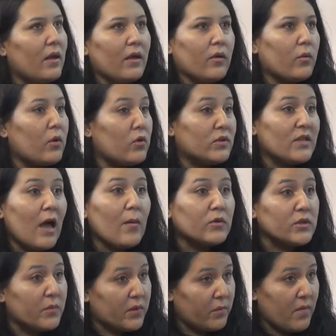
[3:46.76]
cuando
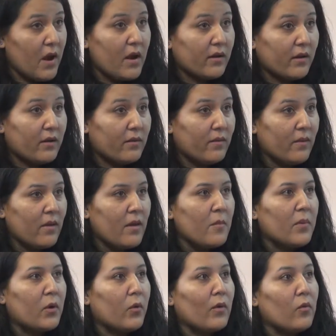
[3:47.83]
estábamos en primaria.
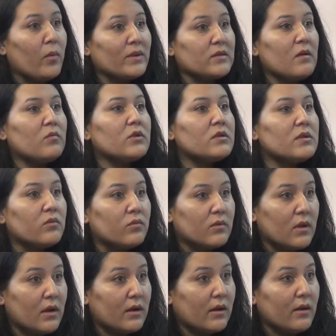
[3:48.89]
Pero cuando pasamos a
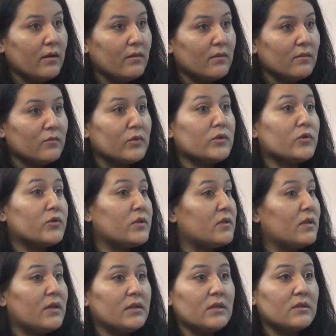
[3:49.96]
secundaria, nuestros
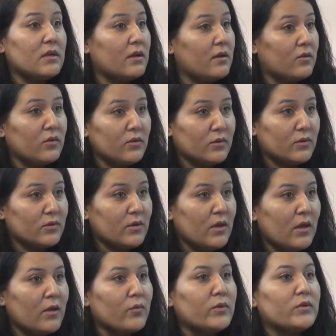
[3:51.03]
intereses eran otros.
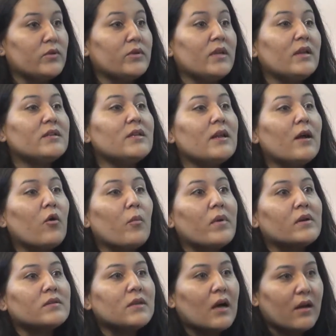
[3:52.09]
Nuestro interés era
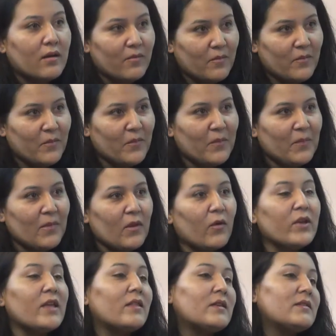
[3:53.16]
conversar.
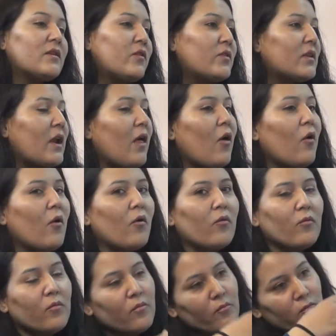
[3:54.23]
Oye, te has encontrado
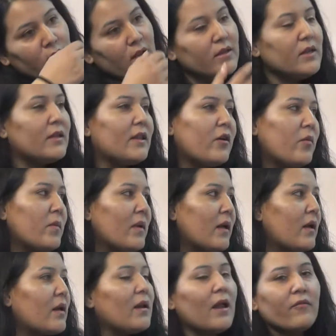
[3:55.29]
con fulanita,
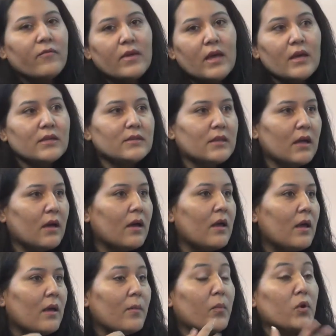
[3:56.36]
en la fiesta.
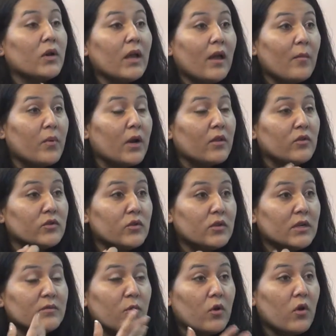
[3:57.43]
¿Por qué? Porque
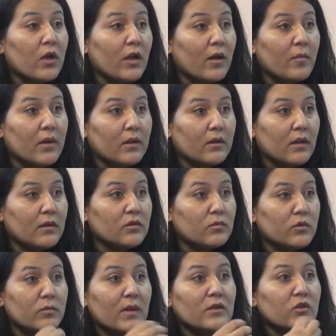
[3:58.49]
nosotras biológicamente
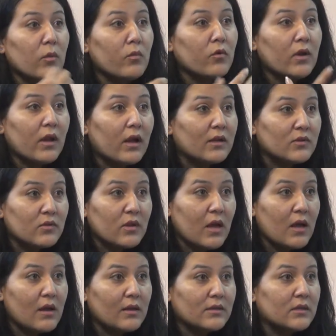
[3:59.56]
somos más
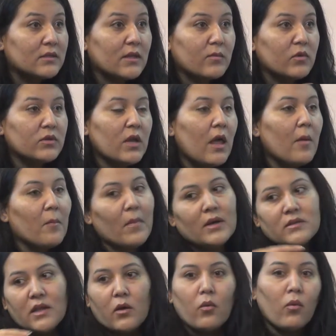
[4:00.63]
comunicacionales y estamos
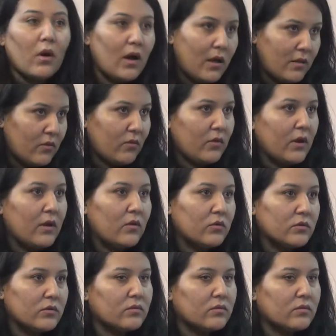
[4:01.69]
más que jugando en los